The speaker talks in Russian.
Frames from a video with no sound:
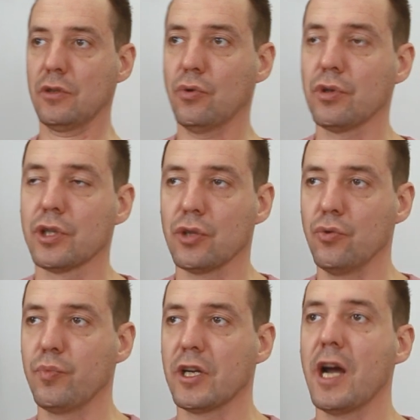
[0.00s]
заходишь и
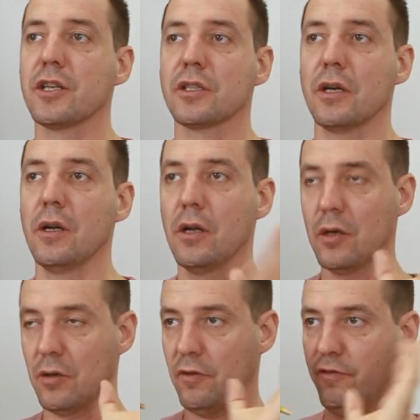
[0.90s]
упираешься
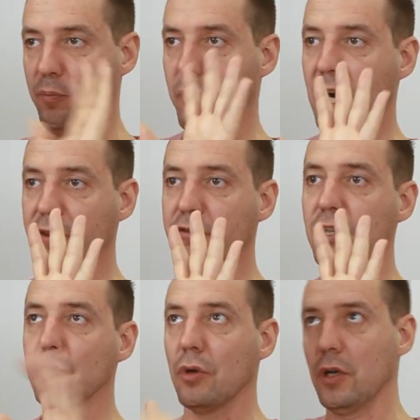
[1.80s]
в
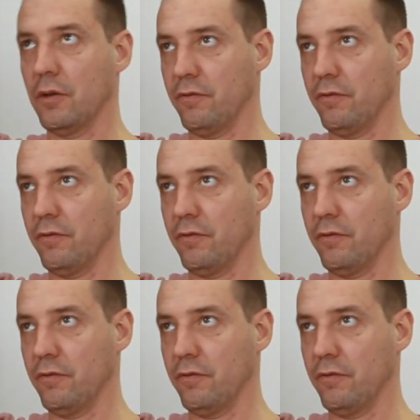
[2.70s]
боковину